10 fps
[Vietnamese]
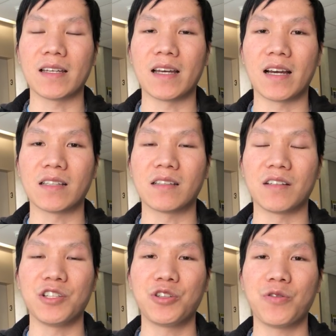tại
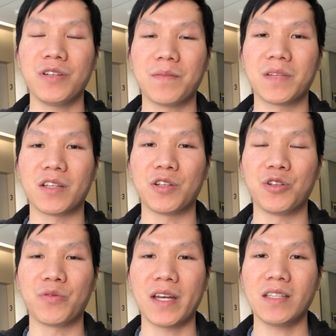Sở Di trú Nhập
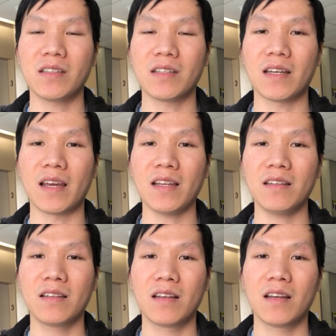tịch
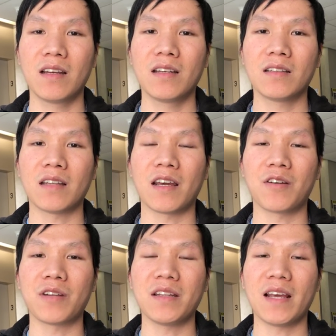USCIS.
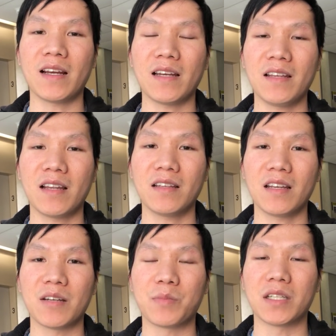Theo đánh giá cá
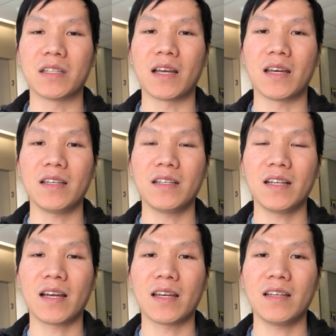nhân thì mình
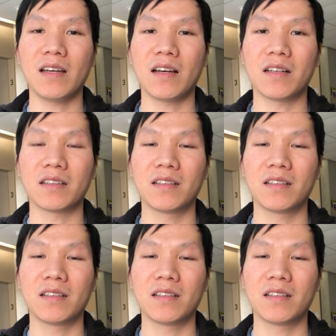thấy những cái